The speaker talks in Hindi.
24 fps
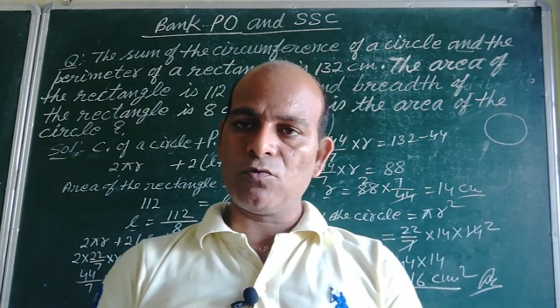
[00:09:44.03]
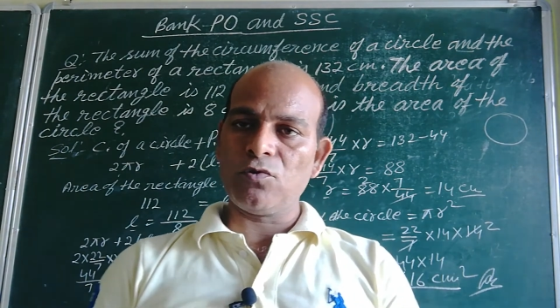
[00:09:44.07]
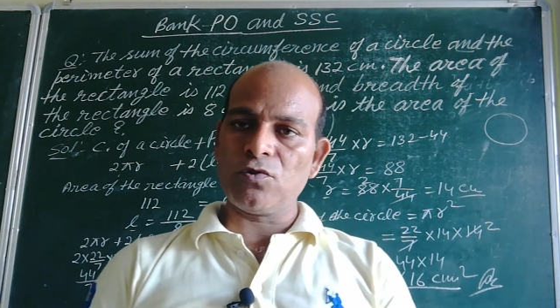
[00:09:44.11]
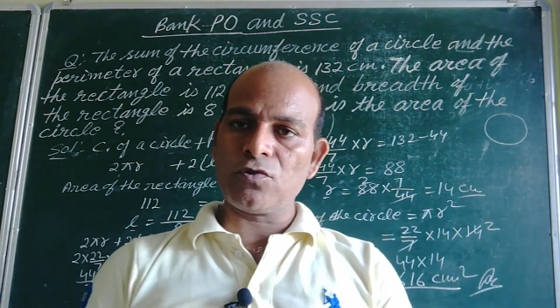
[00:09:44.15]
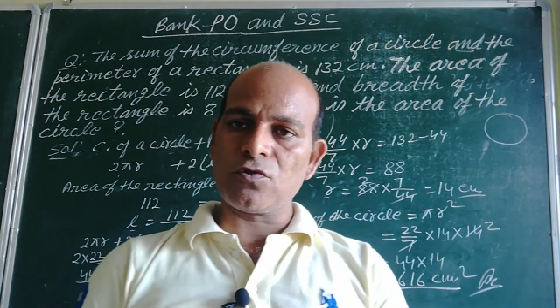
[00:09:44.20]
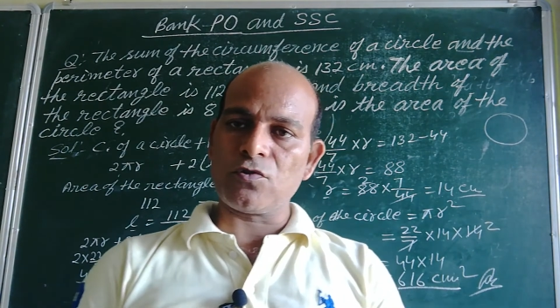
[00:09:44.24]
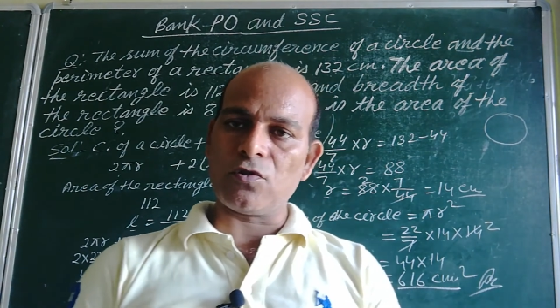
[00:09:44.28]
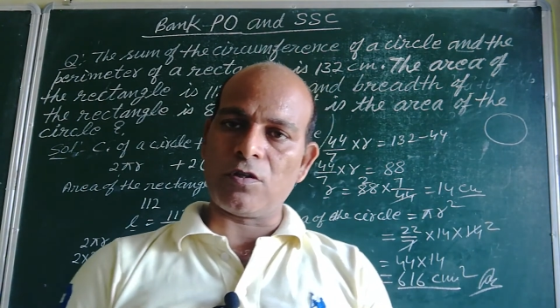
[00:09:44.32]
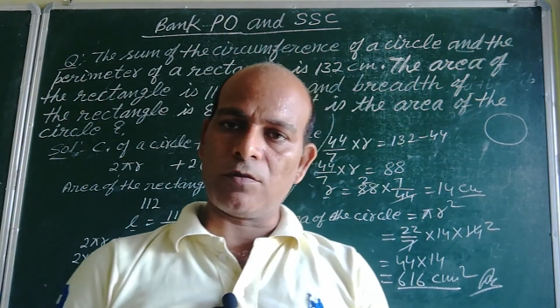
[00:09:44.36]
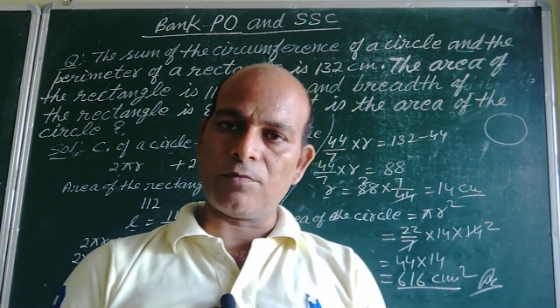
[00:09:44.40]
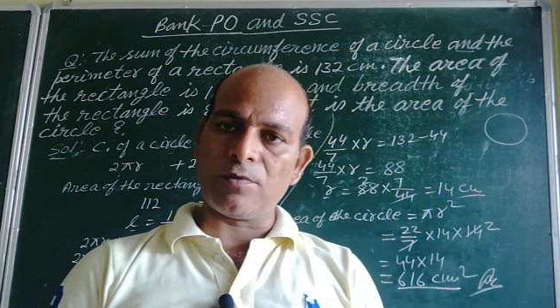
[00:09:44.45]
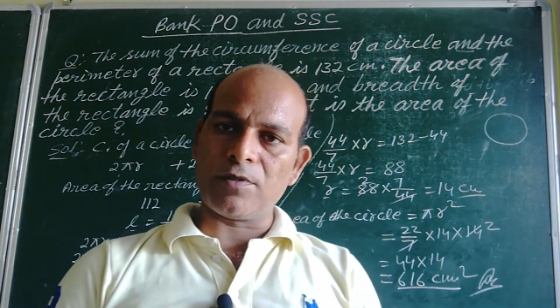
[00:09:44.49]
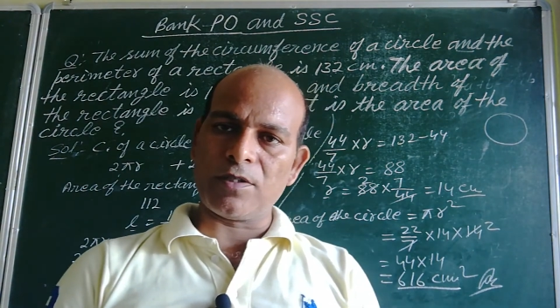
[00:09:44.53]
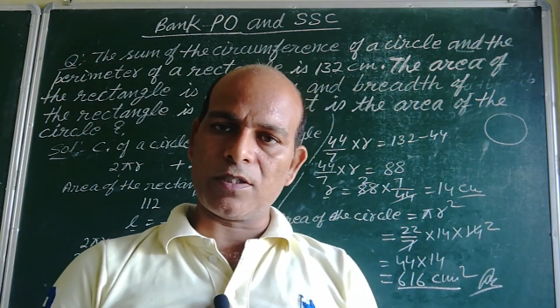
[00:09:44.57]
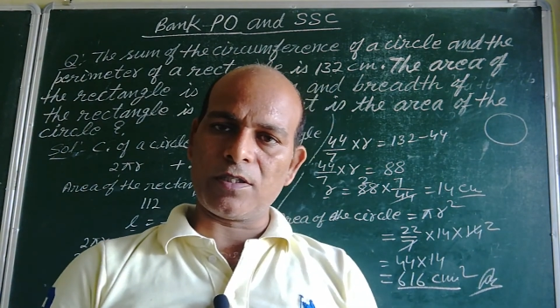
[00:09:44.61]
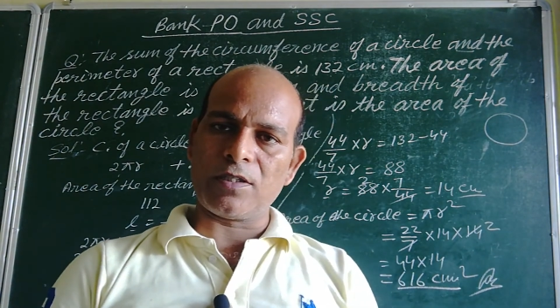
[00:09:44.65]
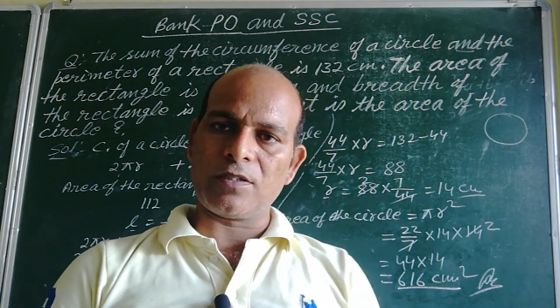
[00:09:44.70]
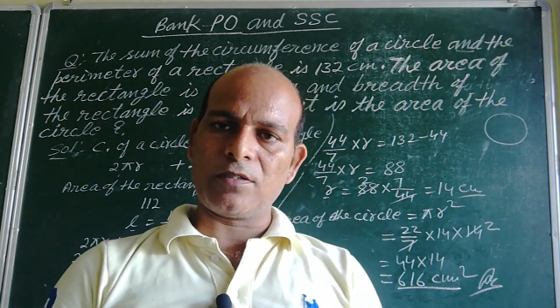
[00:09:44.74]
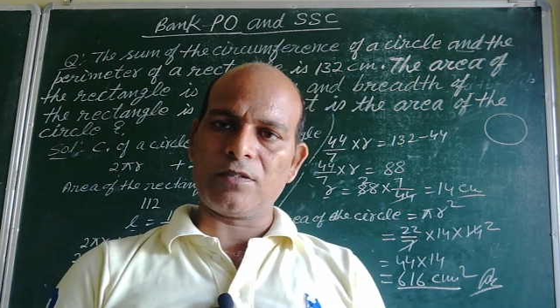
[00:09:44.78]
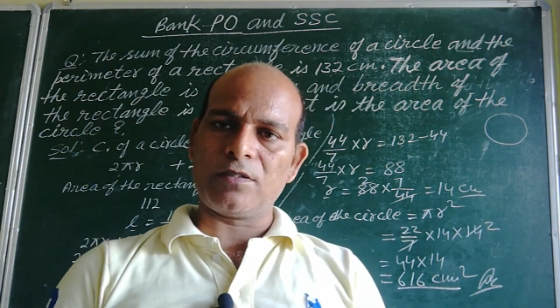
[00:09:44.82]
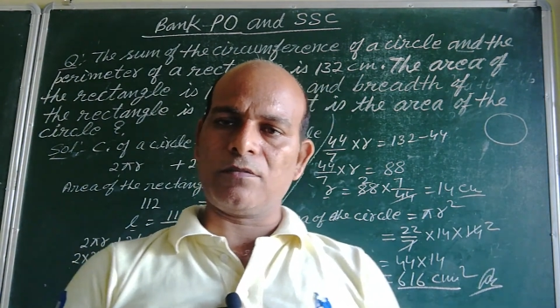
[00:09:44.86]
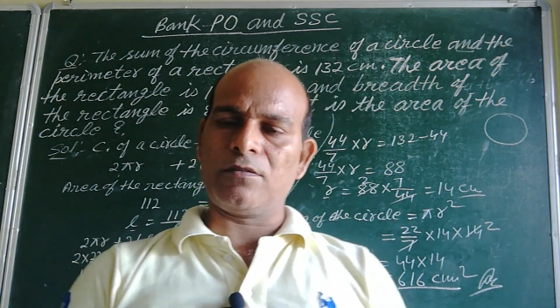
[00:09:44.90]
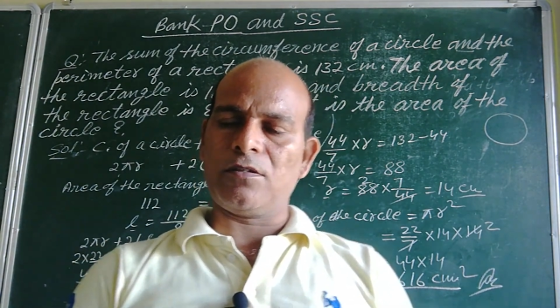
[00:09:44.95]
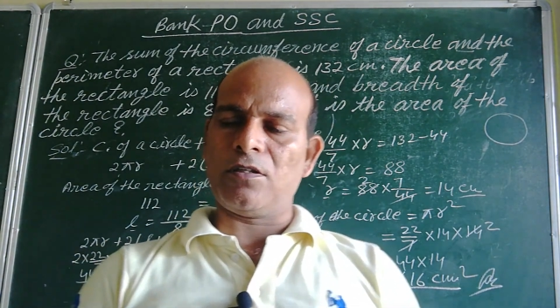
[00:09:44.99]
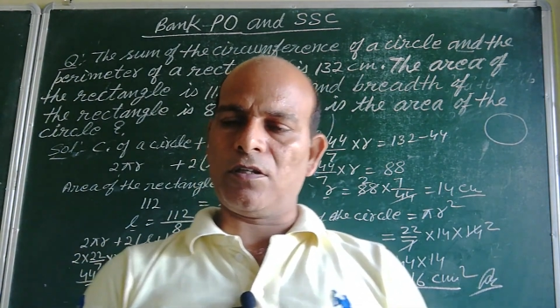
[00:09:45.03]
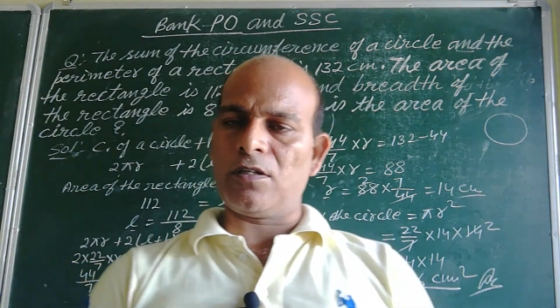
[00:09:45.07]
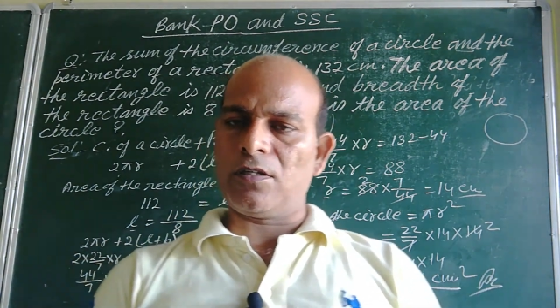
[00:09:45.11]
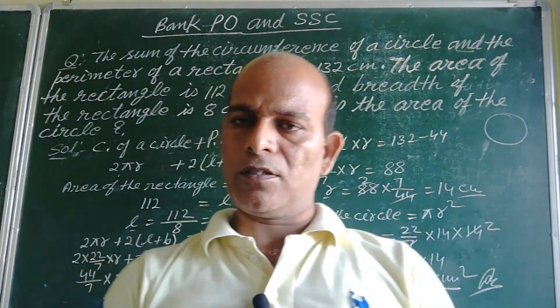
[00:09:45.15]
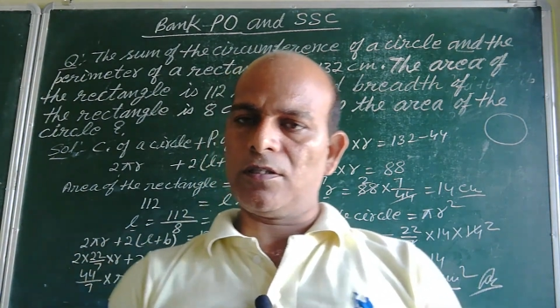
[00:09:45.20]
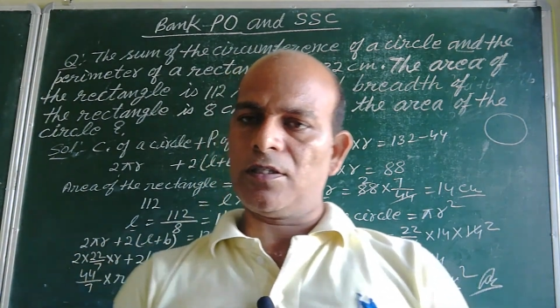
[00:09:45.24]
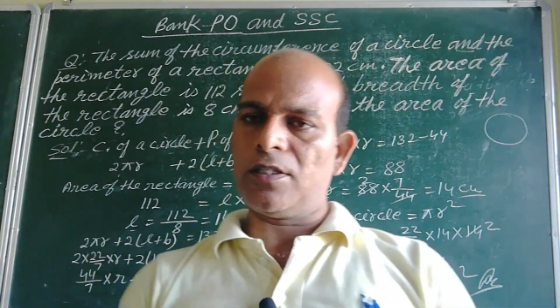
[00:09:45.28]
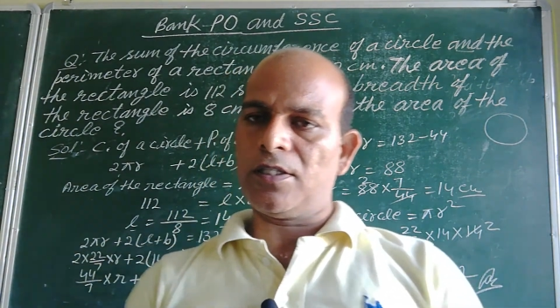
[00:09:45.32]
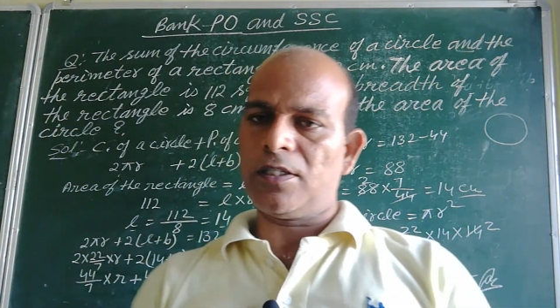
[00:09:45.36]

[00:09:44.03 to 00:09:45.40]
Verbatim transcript: को सॉल्व कर कर,